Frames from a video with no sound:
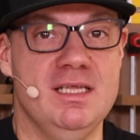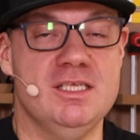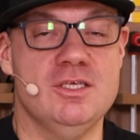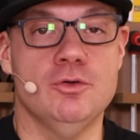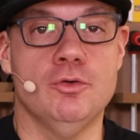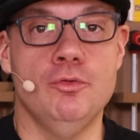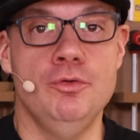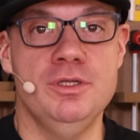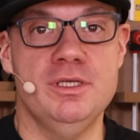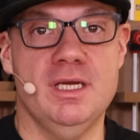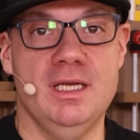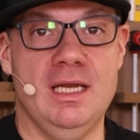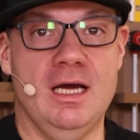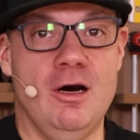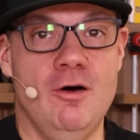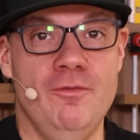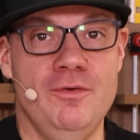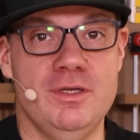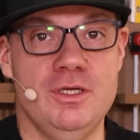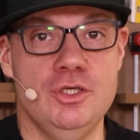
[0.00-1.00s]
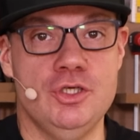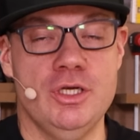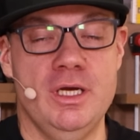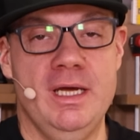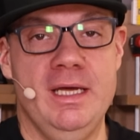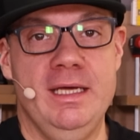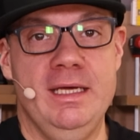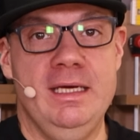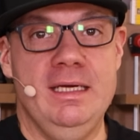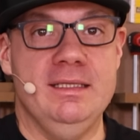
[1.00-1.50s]
nicht so rund gelaufen ist.
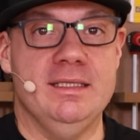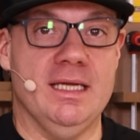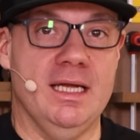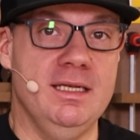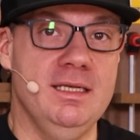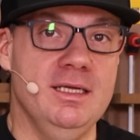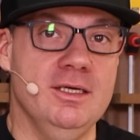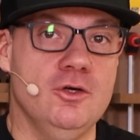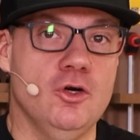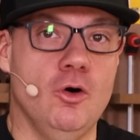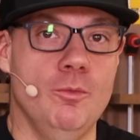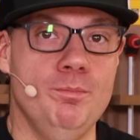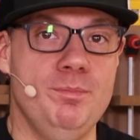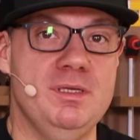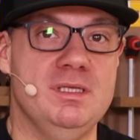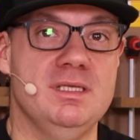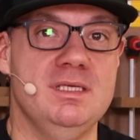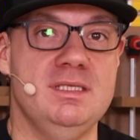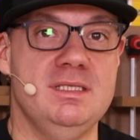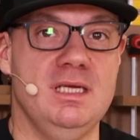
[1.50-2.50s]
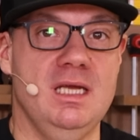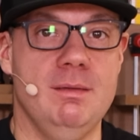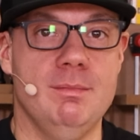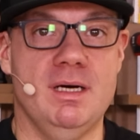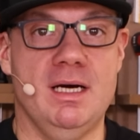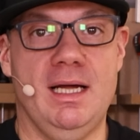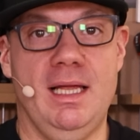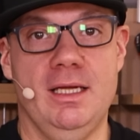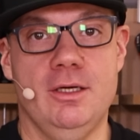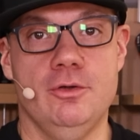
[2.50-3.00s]
Dann kommt ein bisschen das
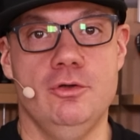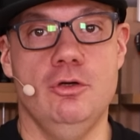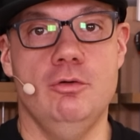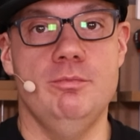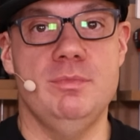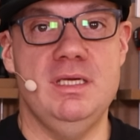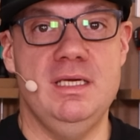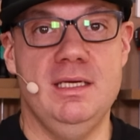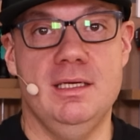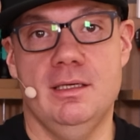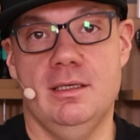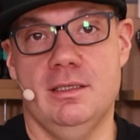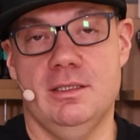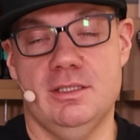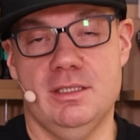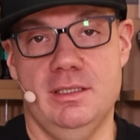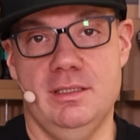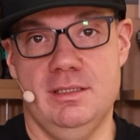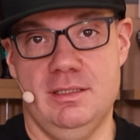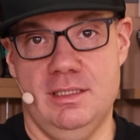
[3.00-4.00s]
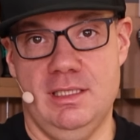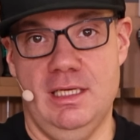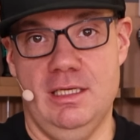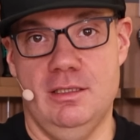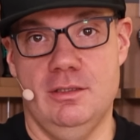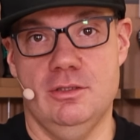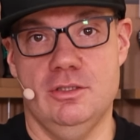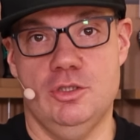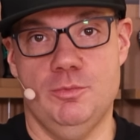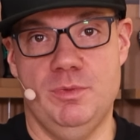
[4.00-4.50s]
Thema Ergonomie ins,
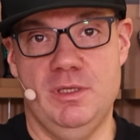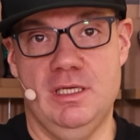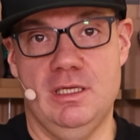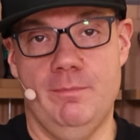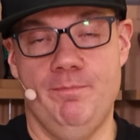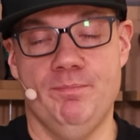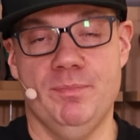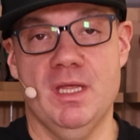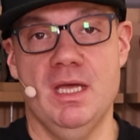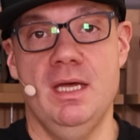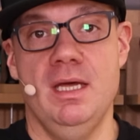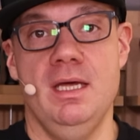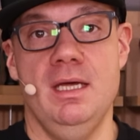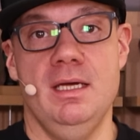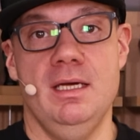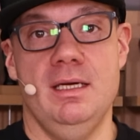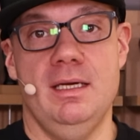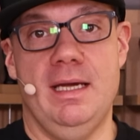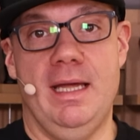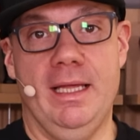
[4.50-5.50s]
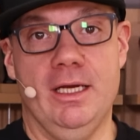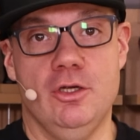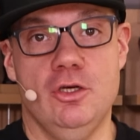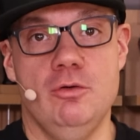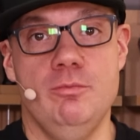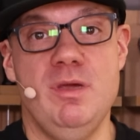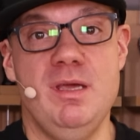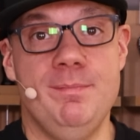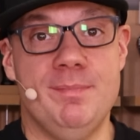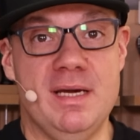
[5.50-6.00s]
ins Spiel.
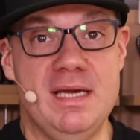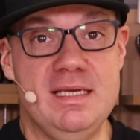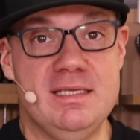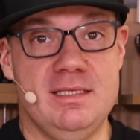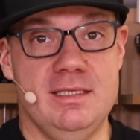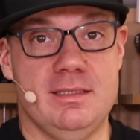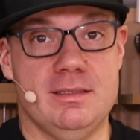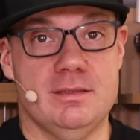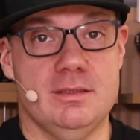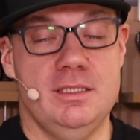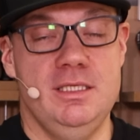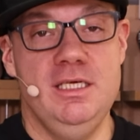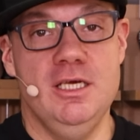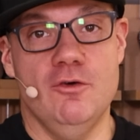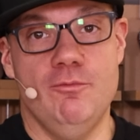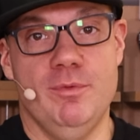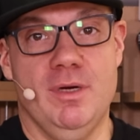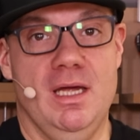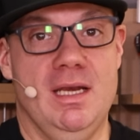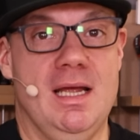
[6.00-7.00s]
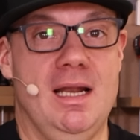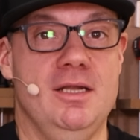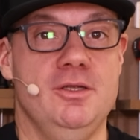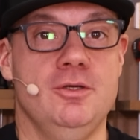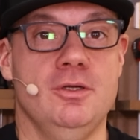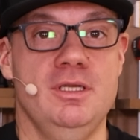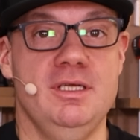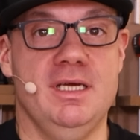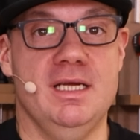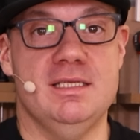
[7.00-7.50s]
Ergonomie Basics. Hier auf dem Kanal
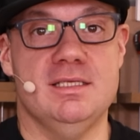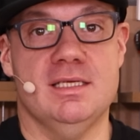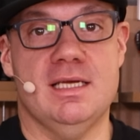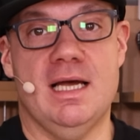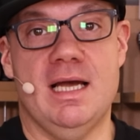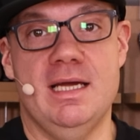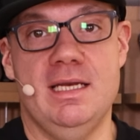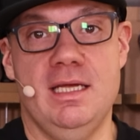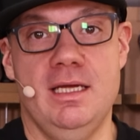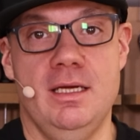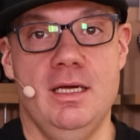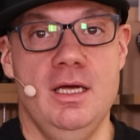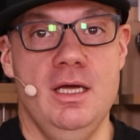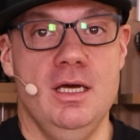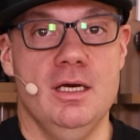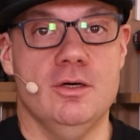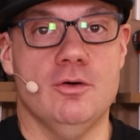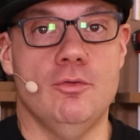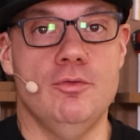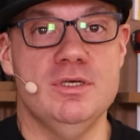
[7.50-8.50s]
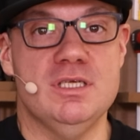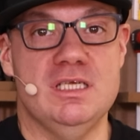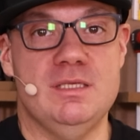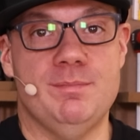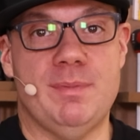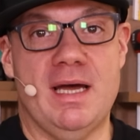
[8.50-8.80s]
natürlich jetzt keine großes